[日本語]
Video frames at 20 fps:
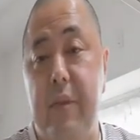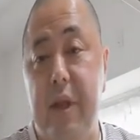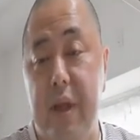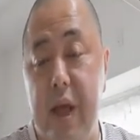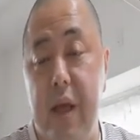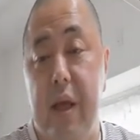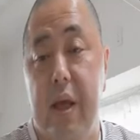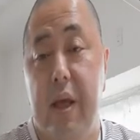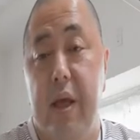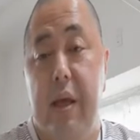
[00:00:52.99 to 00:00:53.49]

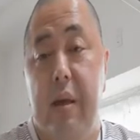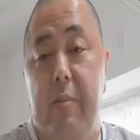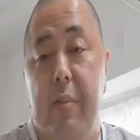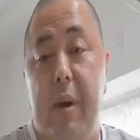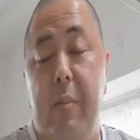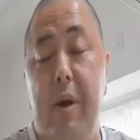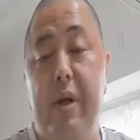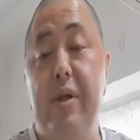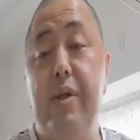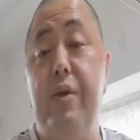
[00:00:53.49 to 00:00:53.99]
ね、ま
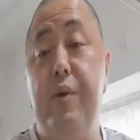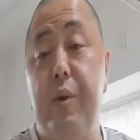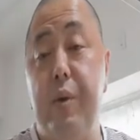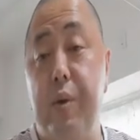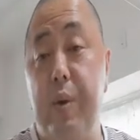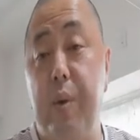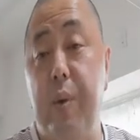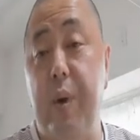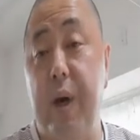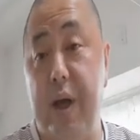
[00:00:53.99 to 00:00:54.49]
あ、まずそ
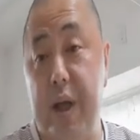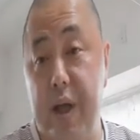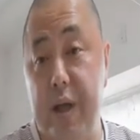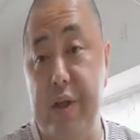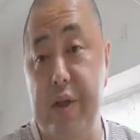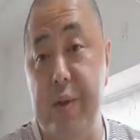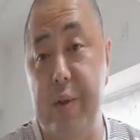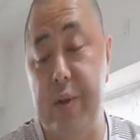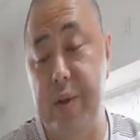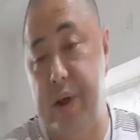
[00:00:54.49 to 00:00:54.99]
のお
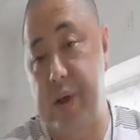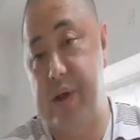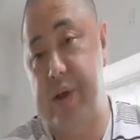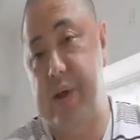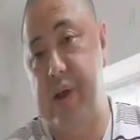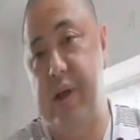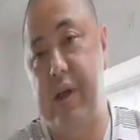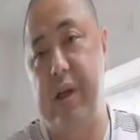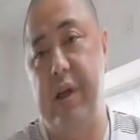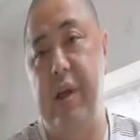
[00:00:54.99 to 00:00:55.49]
話をさせ
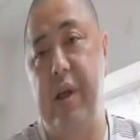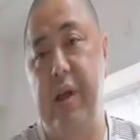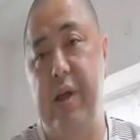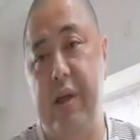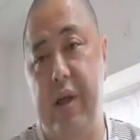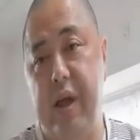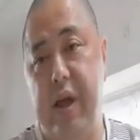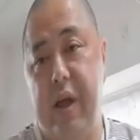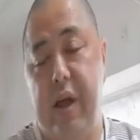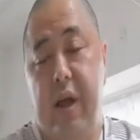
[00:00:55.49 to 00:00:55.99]
ていただい
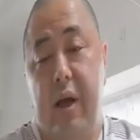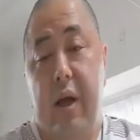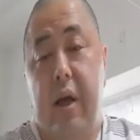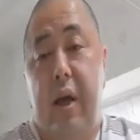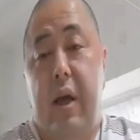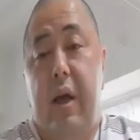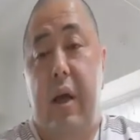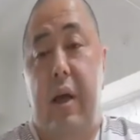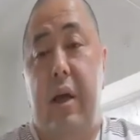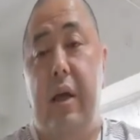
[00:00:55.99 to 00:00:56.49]
て、
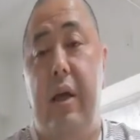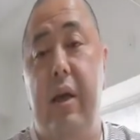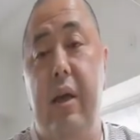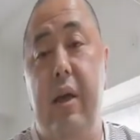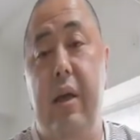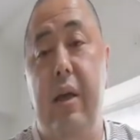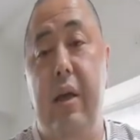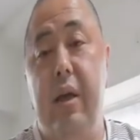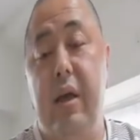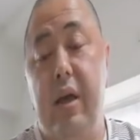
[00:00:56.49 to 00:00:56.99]

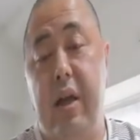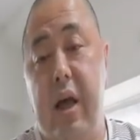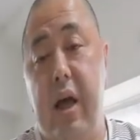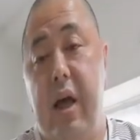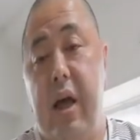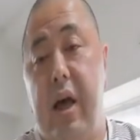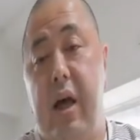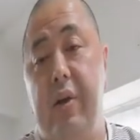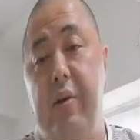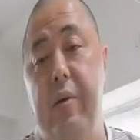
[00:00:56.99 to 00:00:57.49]
えー、ただ
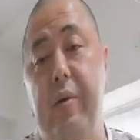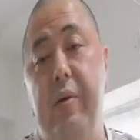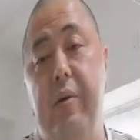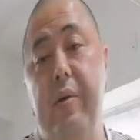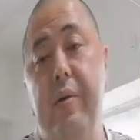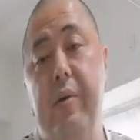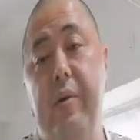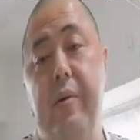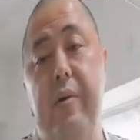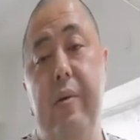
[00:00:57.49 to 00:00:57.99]
ね、あ
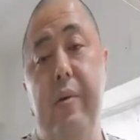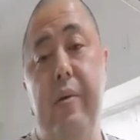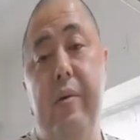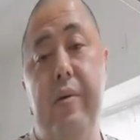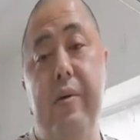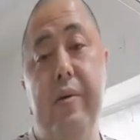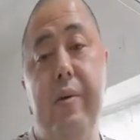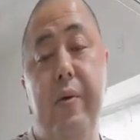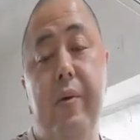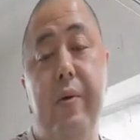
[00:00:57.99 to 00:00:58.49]
のー、
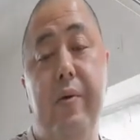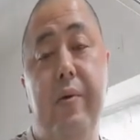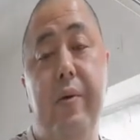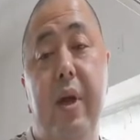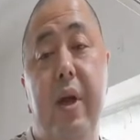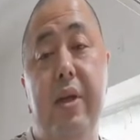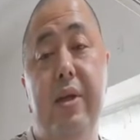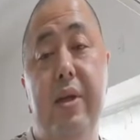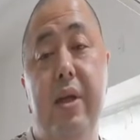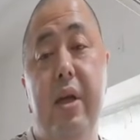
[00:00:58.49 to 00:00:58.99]
そういうふう
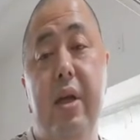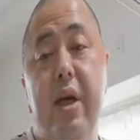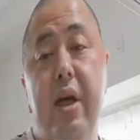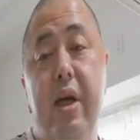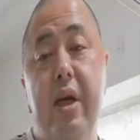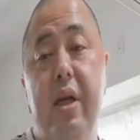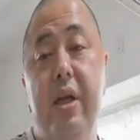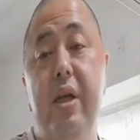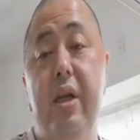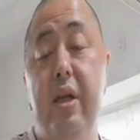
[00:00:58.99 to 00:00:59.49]
な市議
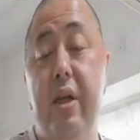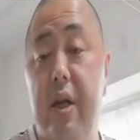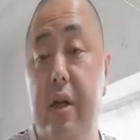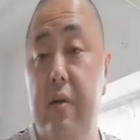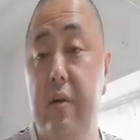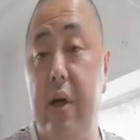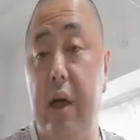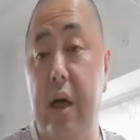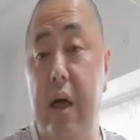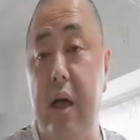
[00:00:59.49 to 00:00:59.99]
会議員に出
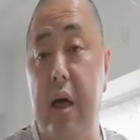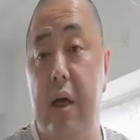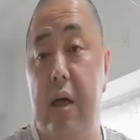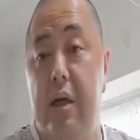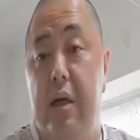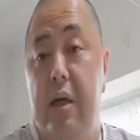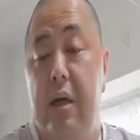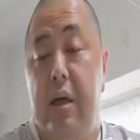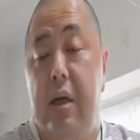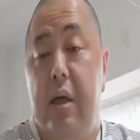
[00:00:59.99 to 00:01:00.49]
るから、
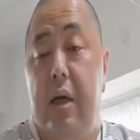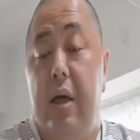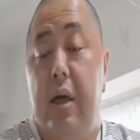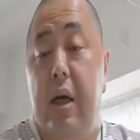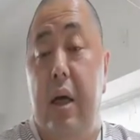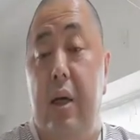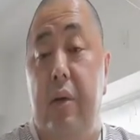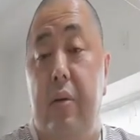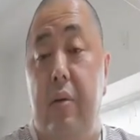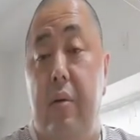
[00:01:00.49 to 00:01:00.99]

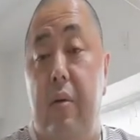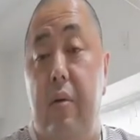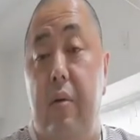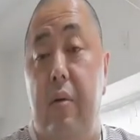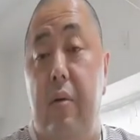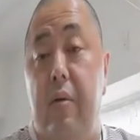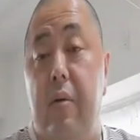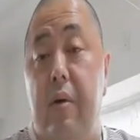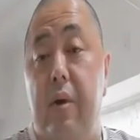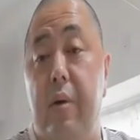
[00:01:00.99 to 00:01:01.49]
あ
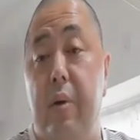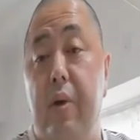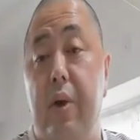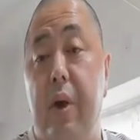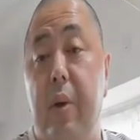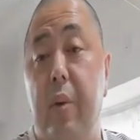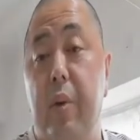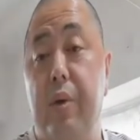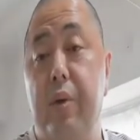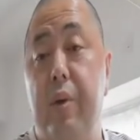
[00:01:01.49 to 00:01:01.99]
のー、いろん
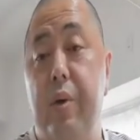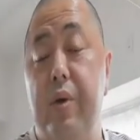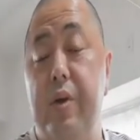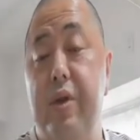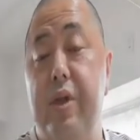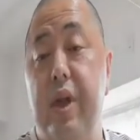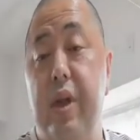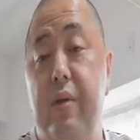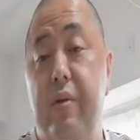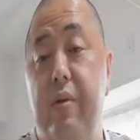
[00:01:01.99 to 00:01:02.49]
なことを
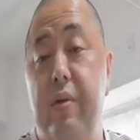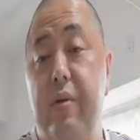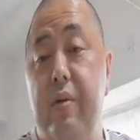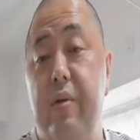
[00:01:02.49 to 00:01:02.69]
してる。